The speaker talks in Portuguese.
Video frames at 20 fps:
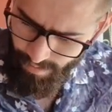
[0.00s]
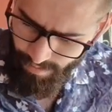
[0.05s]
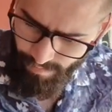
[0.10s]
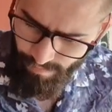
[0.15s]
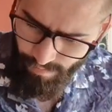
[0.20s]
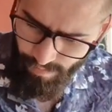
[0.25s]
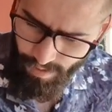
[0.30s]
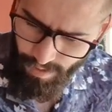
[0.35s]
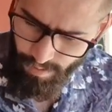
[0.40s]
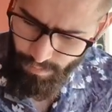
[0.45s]

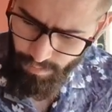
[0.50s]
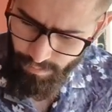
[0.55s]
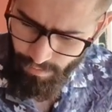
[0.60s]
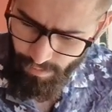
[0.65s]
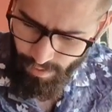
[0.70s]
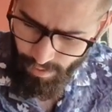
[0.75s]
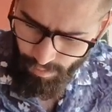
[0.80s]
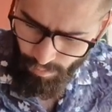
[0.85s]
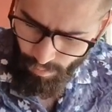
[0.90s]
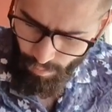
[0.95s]
Vamos
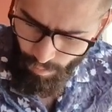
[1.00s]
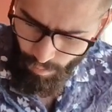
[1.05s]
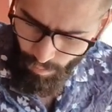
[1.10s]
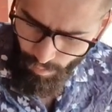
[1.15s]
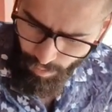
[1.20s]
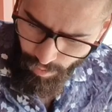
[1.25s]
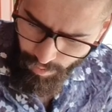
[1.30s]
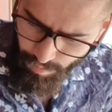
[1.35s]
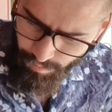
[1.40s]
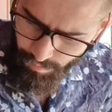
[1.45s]
ver
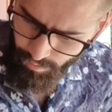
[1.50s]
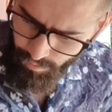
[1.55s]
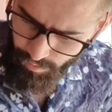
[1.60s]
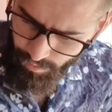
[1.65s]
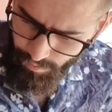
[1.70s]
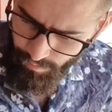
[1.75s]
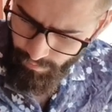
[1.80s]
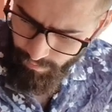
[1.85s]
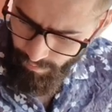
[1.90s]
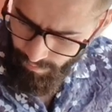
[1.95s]
como
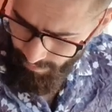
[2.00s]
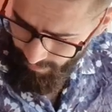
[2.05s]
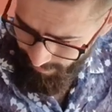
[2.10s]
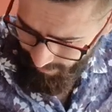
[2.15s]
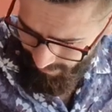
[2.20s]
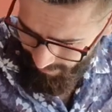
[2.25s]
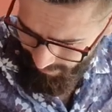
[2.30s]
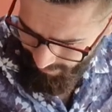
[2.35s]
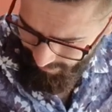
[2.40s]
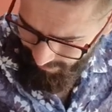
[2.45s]
que
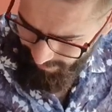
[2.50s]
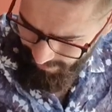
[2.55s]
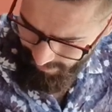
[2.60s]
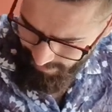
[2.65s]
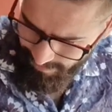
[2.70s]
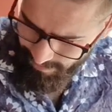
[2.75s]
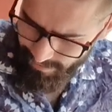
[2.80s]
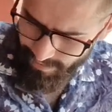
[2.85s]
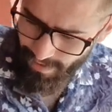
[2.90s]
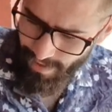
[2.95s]

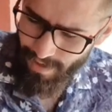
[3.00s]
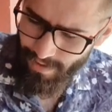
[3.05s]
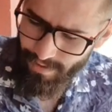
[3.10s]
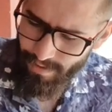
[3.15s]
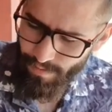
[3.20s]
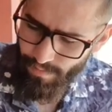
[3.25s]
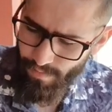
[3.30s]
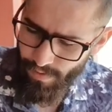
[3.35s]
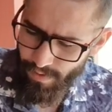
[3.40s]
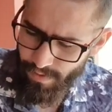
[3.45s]
está
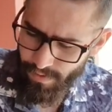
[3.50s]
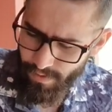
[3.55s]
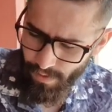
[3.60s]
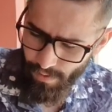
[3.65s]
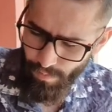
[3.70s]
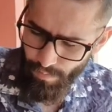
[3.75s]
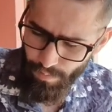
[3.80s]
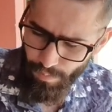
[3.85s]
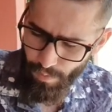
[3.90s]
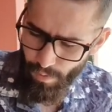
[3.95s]
essa
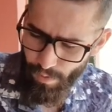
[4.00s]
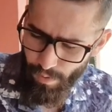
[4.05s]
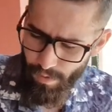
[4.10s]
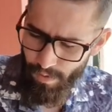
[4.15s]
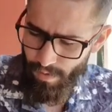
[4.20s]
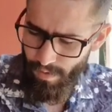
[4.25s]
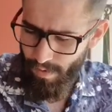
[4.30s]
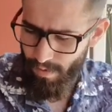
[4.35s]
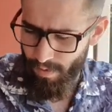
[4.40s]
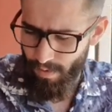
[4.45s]
versão Pro
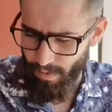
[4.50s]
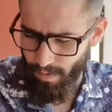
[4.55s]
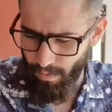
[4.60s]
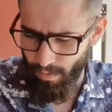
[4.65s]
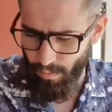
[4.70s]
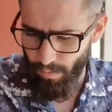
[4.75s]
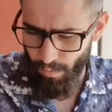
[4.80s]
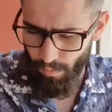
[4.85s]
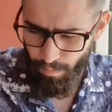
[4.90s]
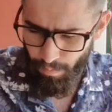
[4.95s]

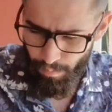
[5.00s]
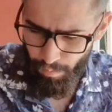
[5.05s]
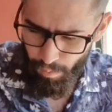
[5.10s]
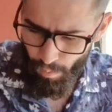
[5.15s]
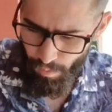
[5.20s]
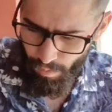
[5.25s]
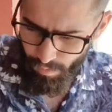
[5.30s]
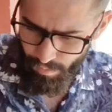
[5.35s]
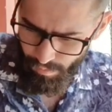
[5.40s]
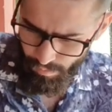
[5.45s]
do
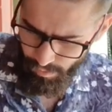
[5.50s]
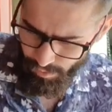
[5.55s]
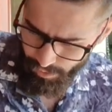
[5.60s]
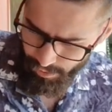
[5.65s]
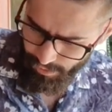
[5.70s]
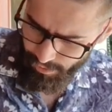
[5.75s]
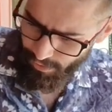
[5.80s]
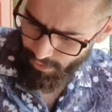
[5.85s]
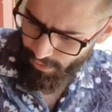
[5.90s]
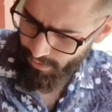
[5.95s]
Poco
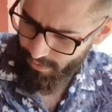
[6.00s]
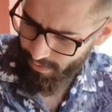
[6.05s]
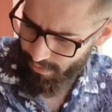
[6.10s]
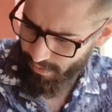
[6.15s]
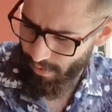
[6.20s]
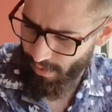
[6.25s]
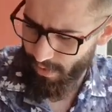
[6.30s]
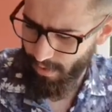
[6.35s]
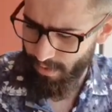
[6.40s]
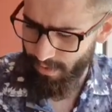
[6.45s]

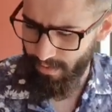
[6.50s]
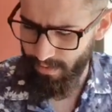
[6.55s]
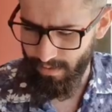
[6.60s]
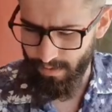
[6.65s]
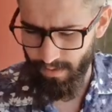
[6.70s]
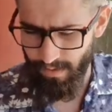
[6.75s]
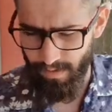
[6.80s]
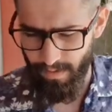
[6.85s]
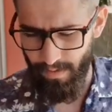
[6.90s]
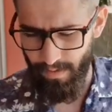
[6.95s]
X3.